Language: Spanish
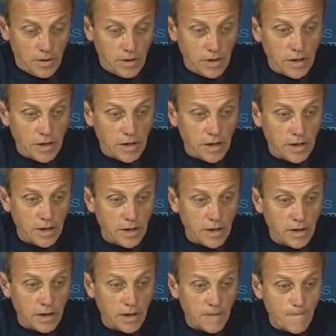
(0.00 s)

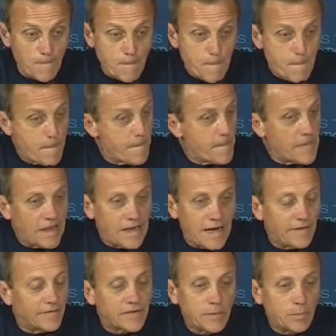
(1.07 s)
Eh,
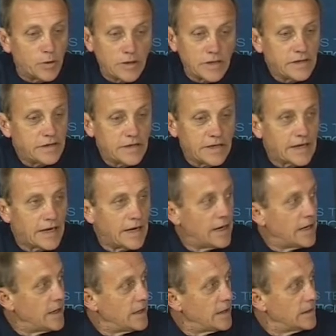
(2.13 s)
la
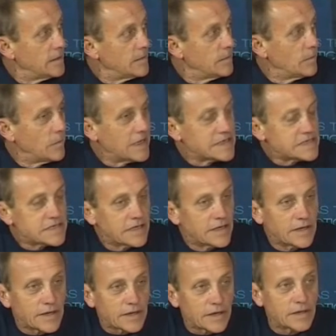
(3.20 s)
antipolítica va a
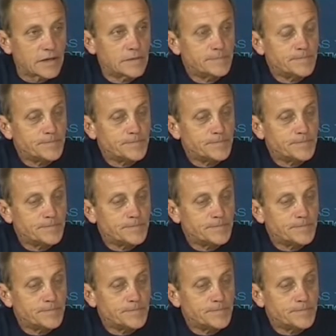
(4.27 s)
ser